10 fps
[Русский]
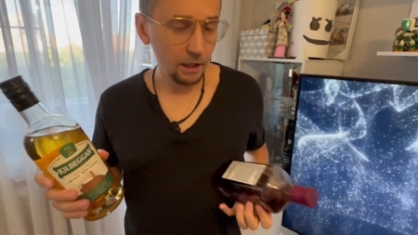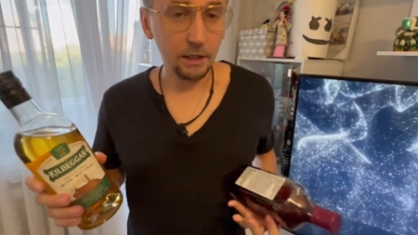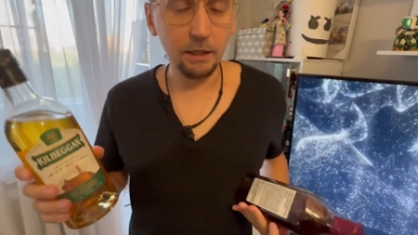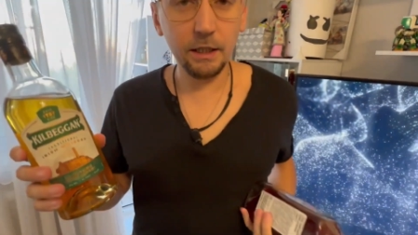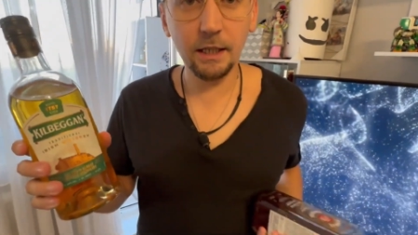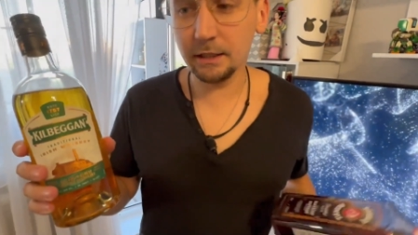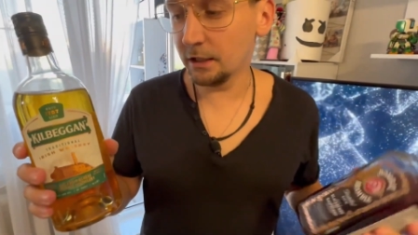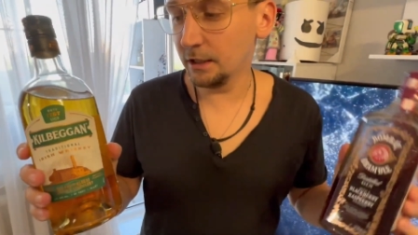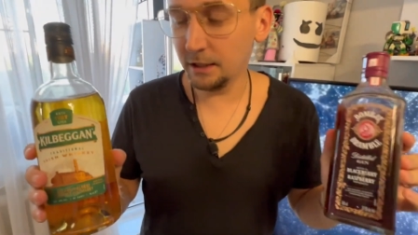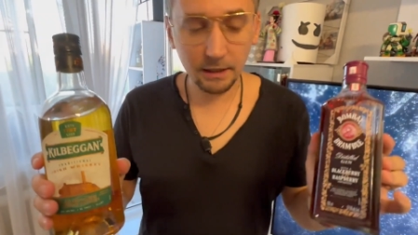И это,
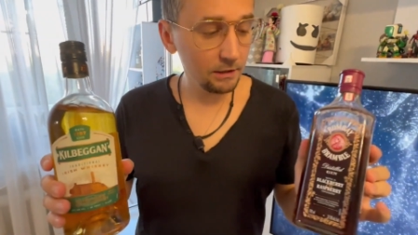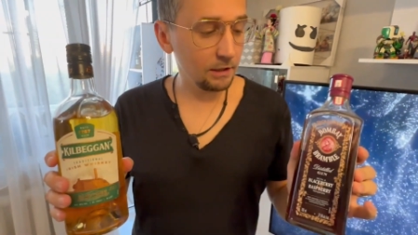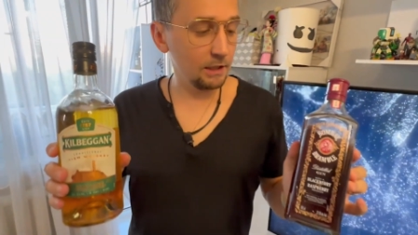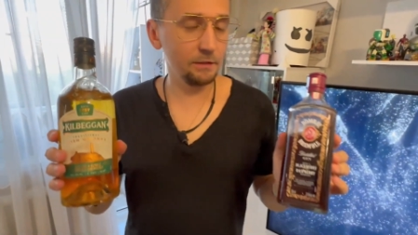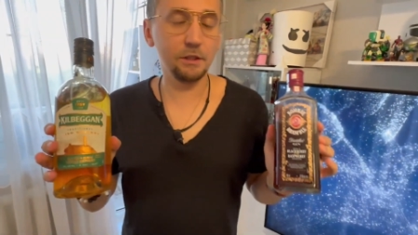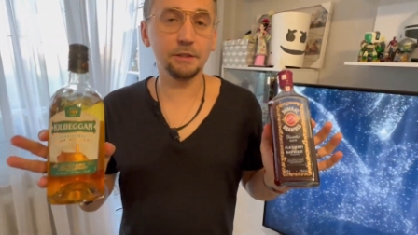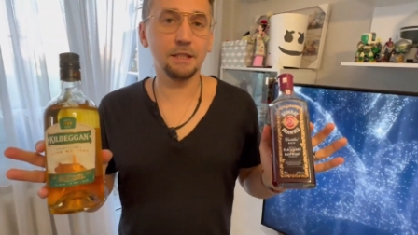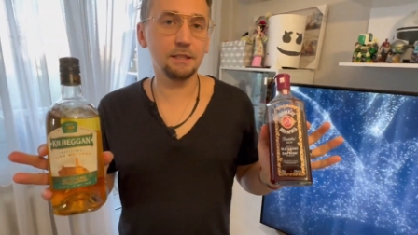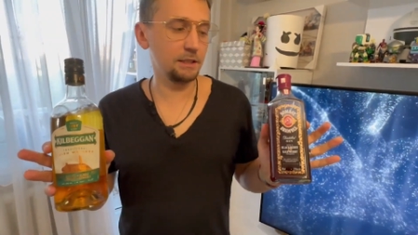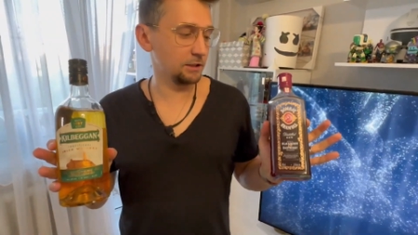и это я взял взял со
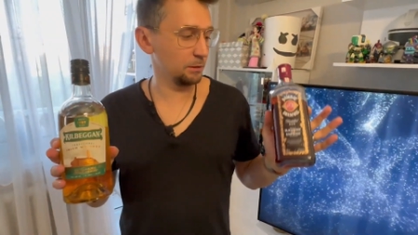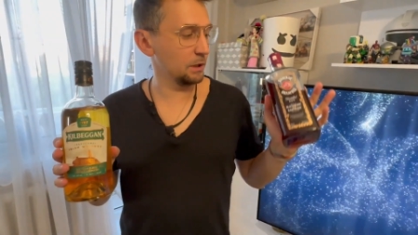скидками.